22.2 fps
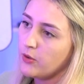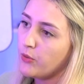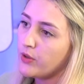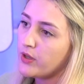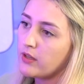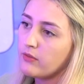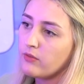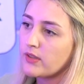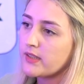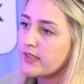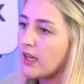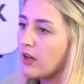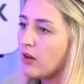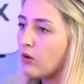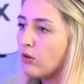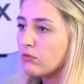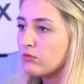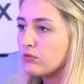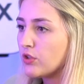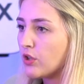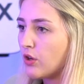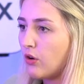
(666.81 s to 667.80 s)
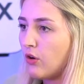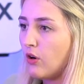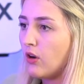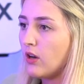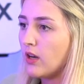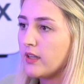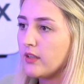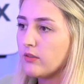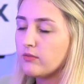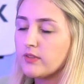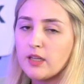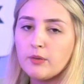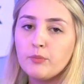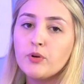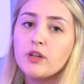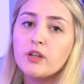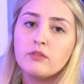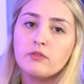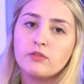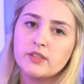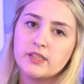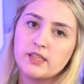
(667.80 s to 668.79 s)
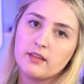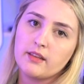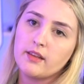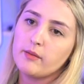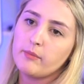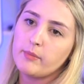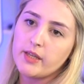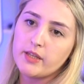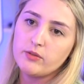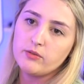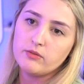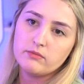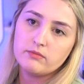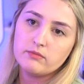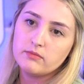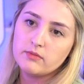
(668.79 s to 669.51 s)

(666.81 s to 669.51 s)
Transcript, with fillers: O que você controla não tem por que você ter medo.